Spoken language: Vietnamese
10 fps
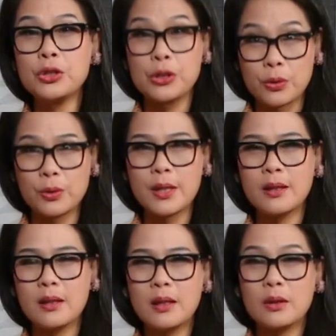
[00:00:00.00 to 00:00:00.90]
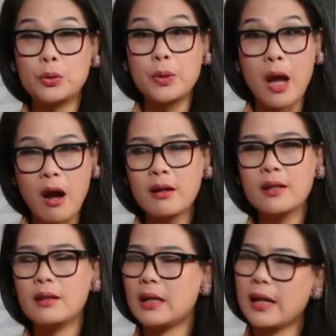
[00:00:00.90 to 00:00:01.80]
rượu đi rượu đỏ ừ. đi
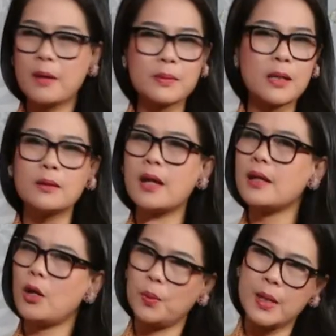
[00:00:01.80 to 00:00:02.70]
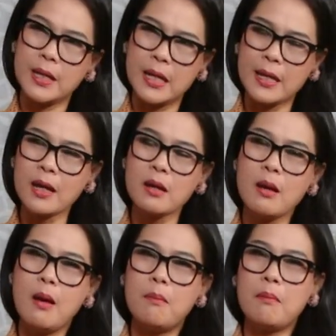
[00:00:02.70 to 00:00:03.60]
là ngày hôm sau thế nào cũng đi cả nhắc
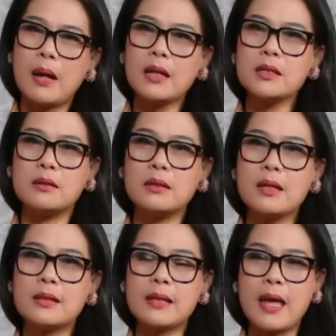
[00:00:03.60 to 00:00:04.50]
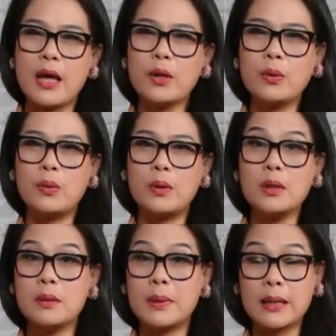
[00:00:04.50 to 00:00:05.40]
ừ. mà cái sự chia sẻ của
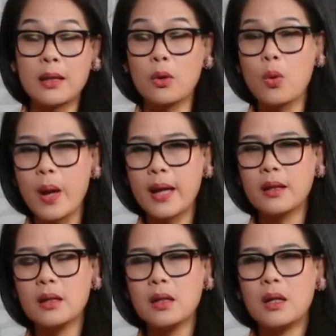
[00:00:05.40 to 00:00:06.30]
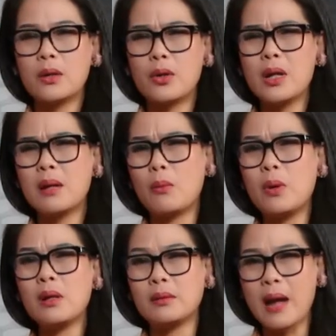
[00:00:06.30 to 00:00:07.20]
người mà thanh thảo quen á nói rằng
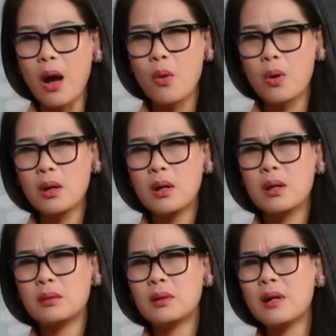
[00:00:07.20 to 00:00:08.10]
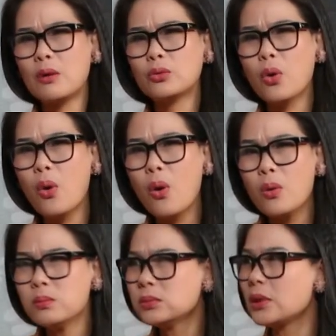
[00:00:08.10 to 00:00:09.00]
mỗi lần đau á nó đau
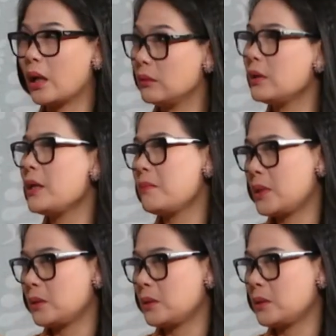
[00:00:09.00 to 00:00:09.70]
thốn tận tim mình